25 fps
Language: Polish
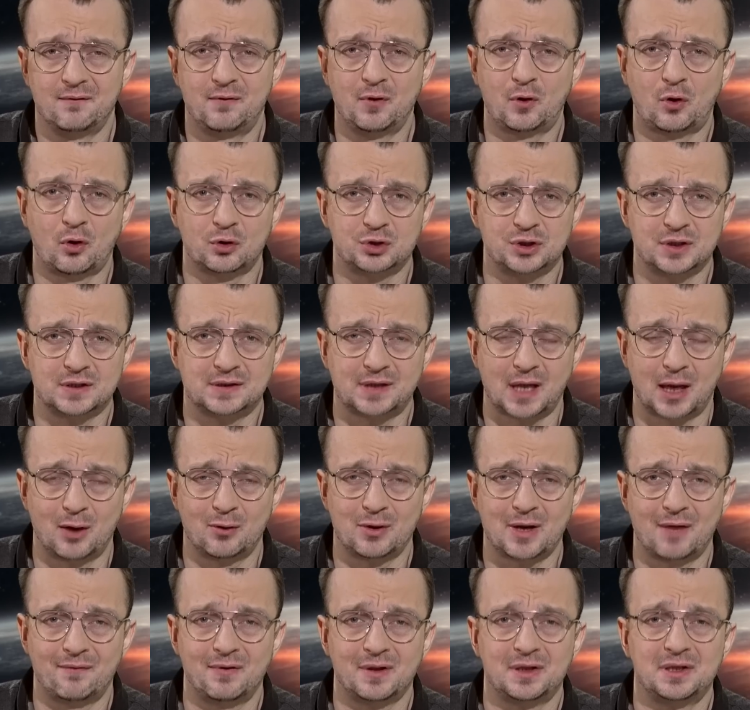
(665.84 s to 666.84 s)

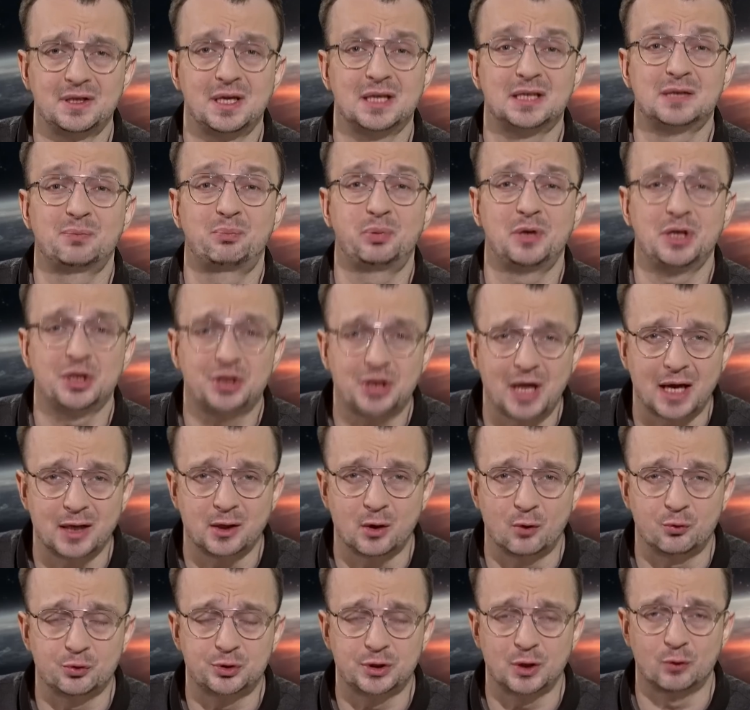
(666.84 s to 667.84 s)
wykorzystają, nawet nie
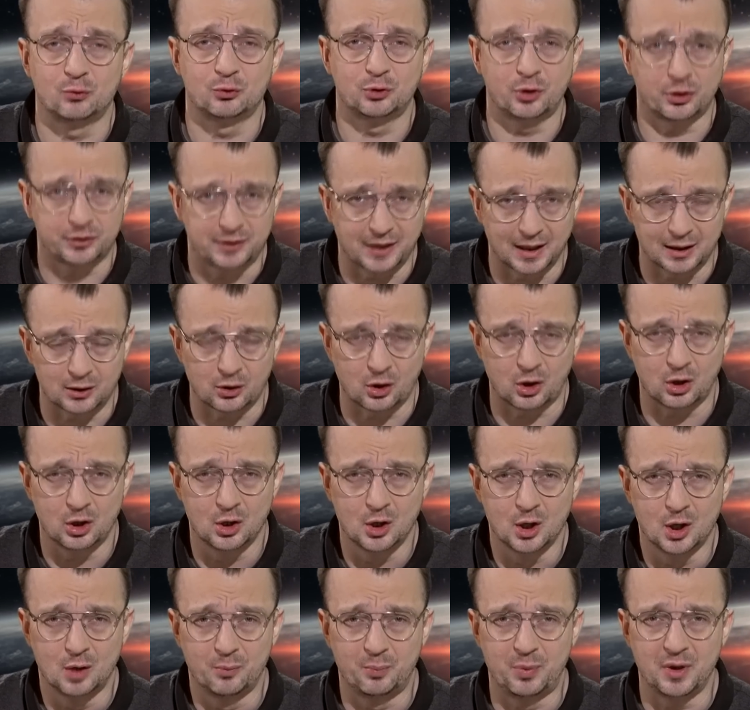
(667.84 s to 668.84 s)
zbliżają się do tego,
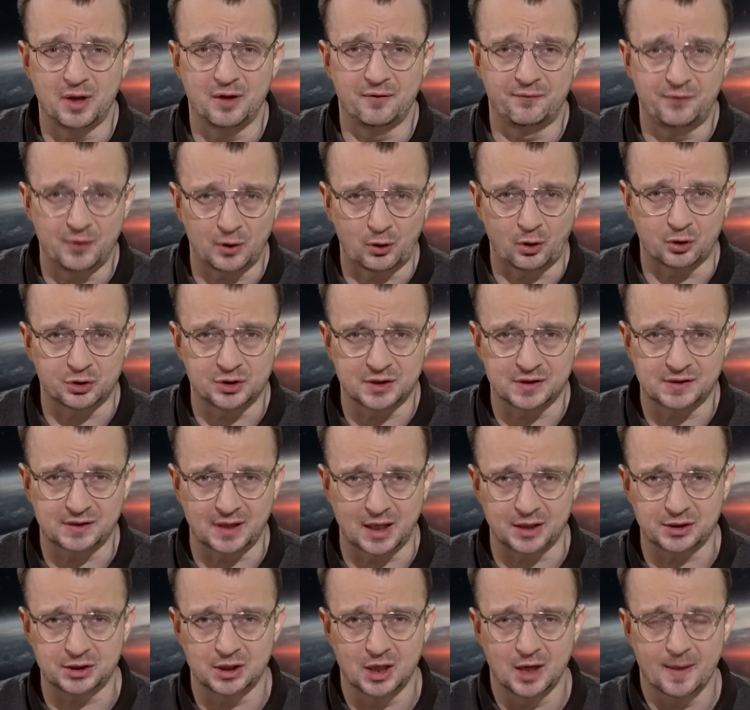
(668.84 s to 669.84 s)
by
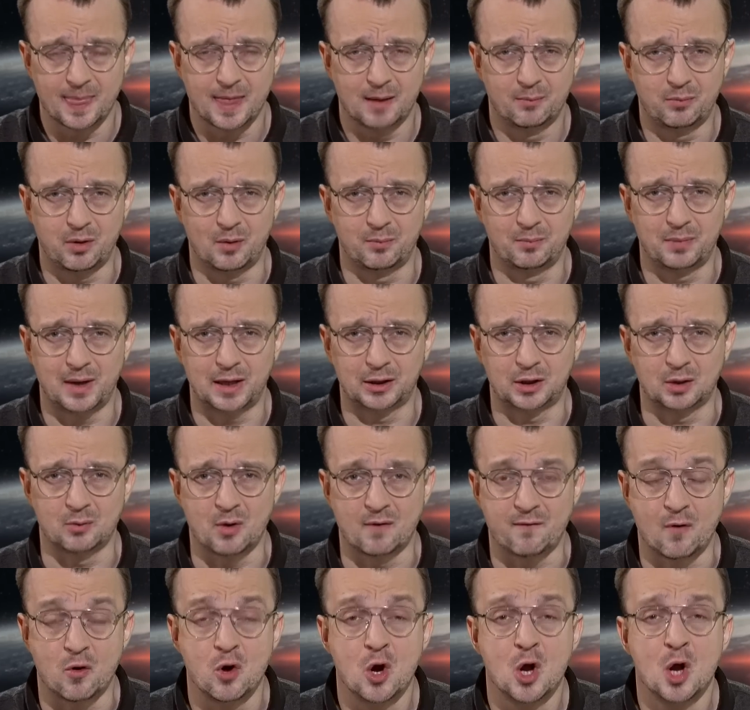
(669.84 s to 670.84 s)
wykorzystać bombę
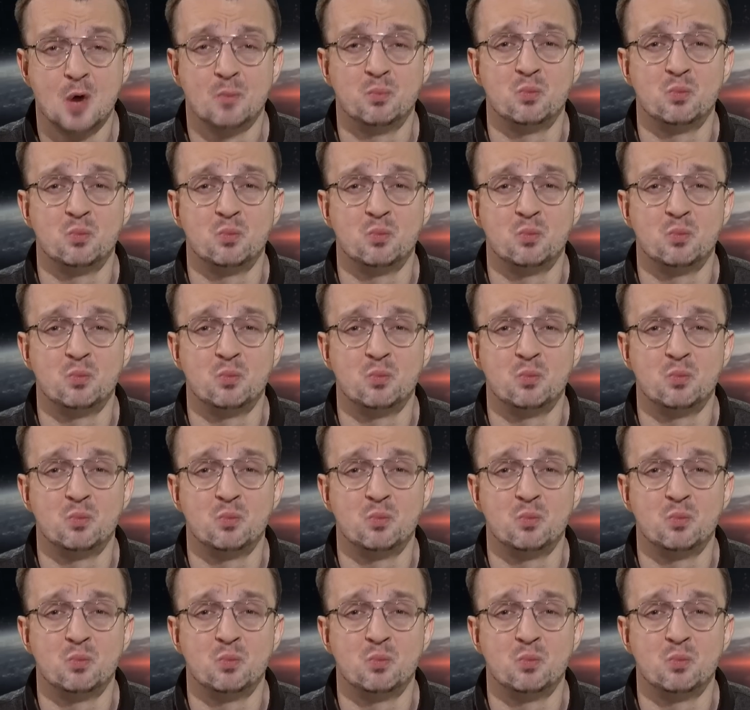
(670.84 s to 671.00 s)
atomową.